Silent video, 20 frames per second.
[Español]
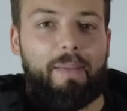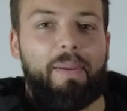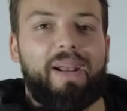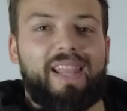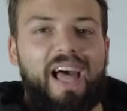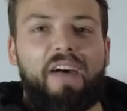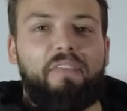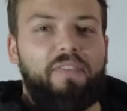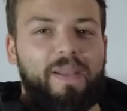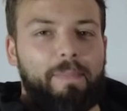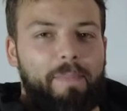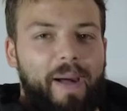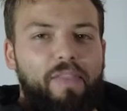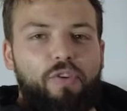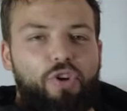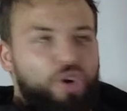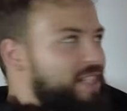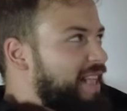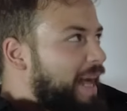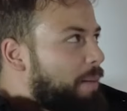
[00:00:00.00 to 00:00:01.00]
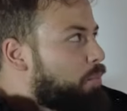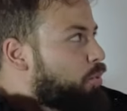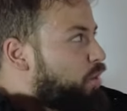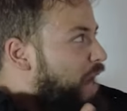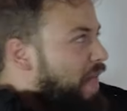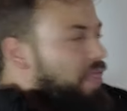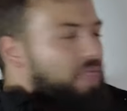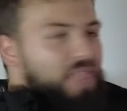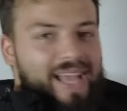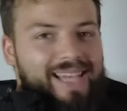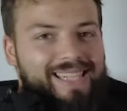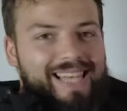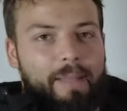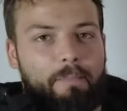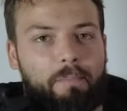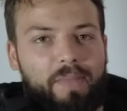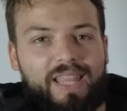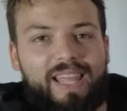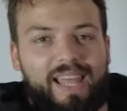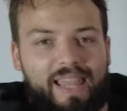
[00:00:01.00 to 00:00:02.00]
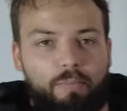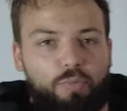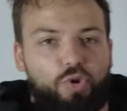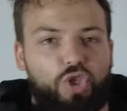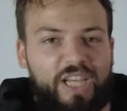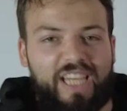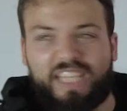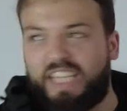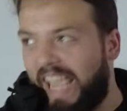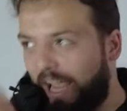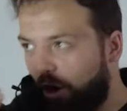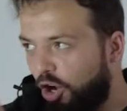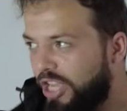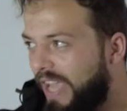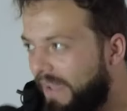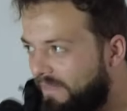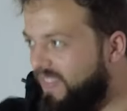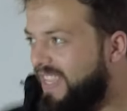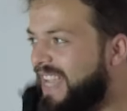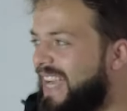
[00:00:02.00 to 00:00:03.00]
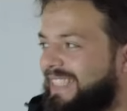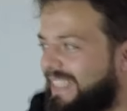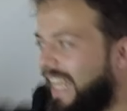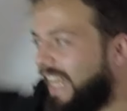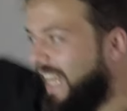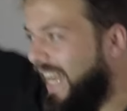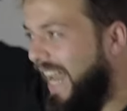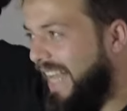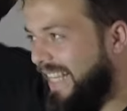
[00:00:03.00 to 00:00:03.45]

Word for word: De verdad, flipadlo, esta ambulancia es la envidia de muchas que hoy en día están en